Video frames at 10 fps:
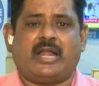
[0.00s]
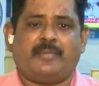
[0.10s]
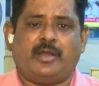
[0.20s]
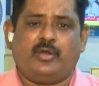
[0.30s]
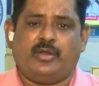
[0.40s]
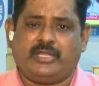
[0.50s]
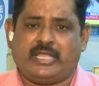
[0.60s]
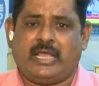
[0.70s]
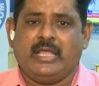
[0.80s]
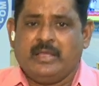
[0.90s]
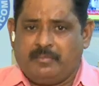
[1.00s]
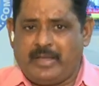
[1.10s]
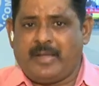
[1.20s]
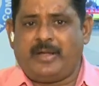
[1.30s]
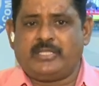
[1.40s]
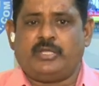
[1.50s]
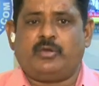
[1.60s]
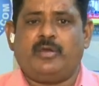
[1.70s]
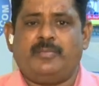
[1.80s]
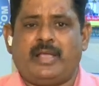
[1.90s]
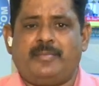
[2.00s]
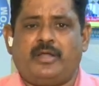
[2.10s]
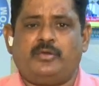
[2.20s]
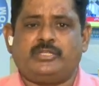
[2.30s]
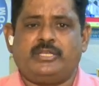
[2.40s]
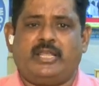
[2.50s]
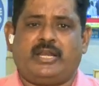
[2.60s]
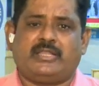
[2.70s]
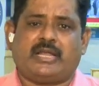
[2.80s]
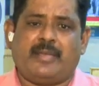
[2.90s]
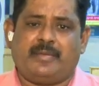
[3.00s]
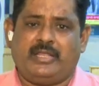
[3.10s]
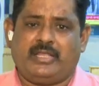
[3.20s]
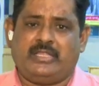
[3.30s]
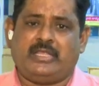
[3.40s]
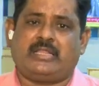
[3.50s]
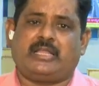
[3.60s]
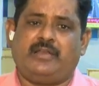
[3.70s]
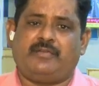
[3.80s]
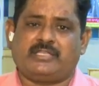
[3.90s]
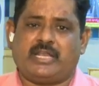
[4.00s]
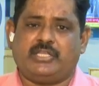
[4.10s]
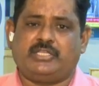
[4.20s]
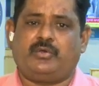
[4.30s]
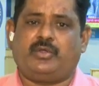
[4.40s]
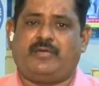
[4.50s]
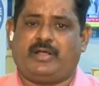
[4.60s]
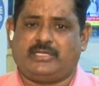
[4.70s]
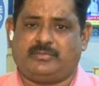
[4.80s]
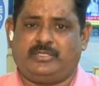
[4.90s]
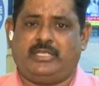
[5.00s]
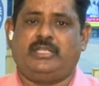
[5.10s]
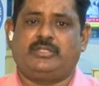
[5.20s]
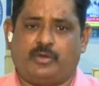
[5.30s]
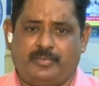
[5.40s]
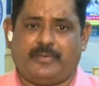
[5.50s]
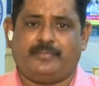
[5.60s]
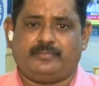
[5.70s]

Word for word: తాడేపల్లిలోని బేగంపేట చేరుకొని బేగంపేట నుంచి నేరుగా తాడేపల్లికి అతని నివాసానికి చేరుకునే అవకాశం ఉంది సౌమ్య